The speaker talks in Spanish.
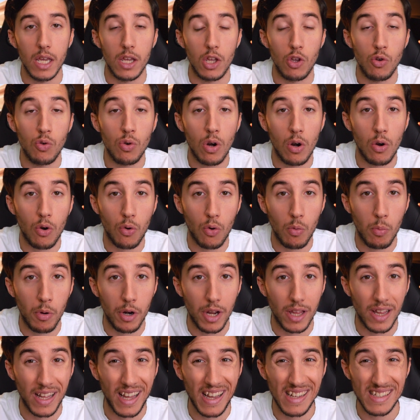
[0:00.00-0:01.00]
y unos
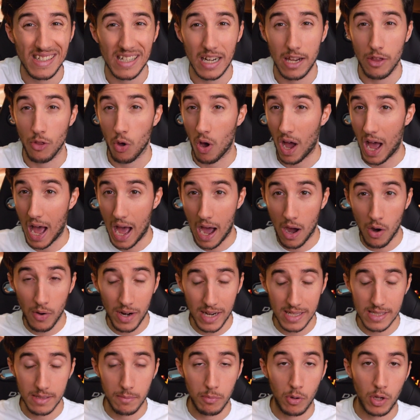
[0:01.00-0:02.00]
rumores que han salido
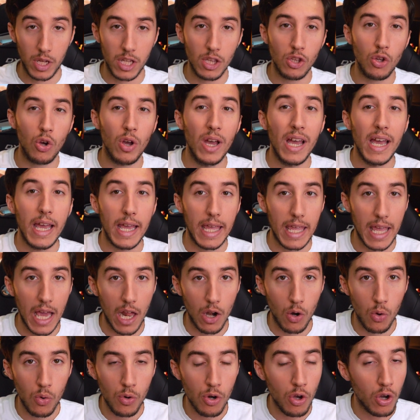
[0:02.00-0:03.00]
ahora hace poquito, y
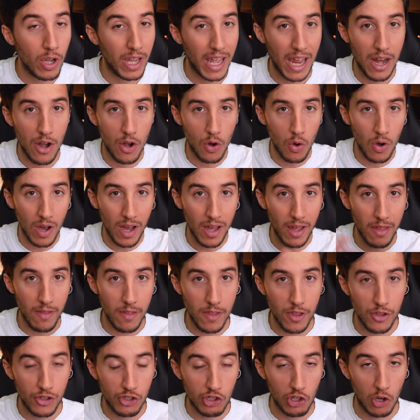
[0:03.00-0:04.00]
algunos que no ha
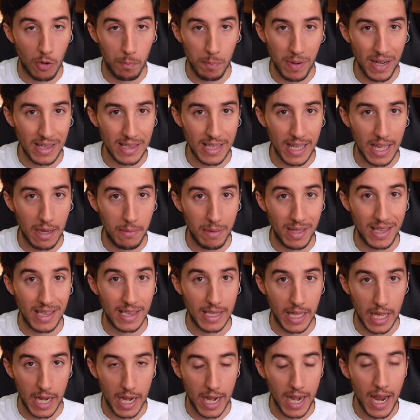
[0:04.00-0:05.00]
dicho
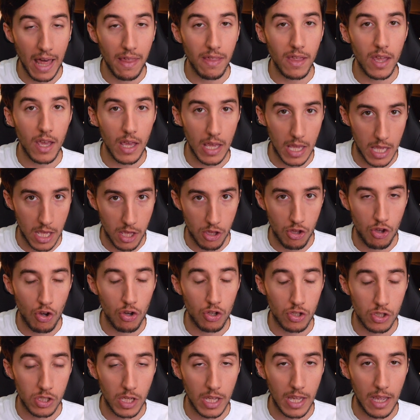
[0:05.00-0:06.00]
prácticamente nadie, y
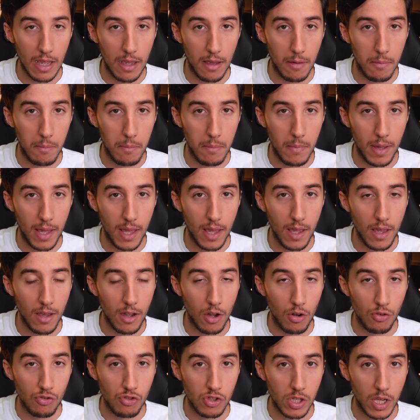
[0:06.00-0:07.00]
yo sí que me
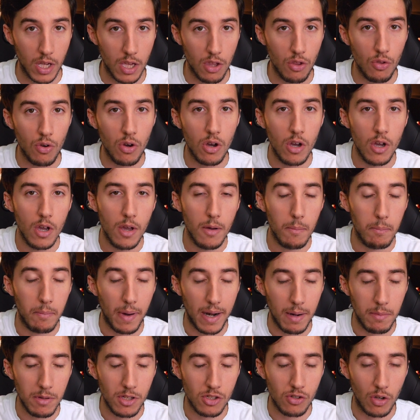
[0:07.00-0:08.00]
he conseguido
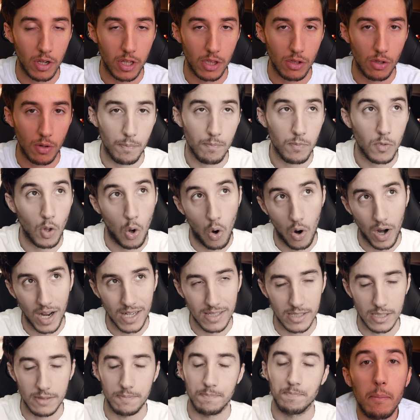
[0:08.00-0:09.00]
para mí solito o
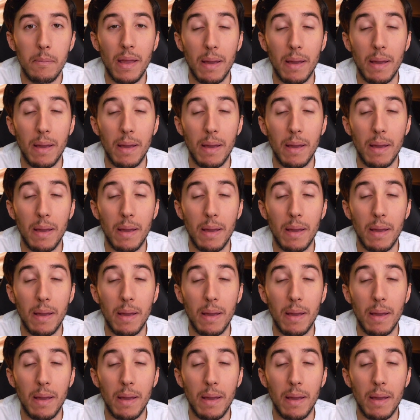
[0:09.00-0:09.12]
casi.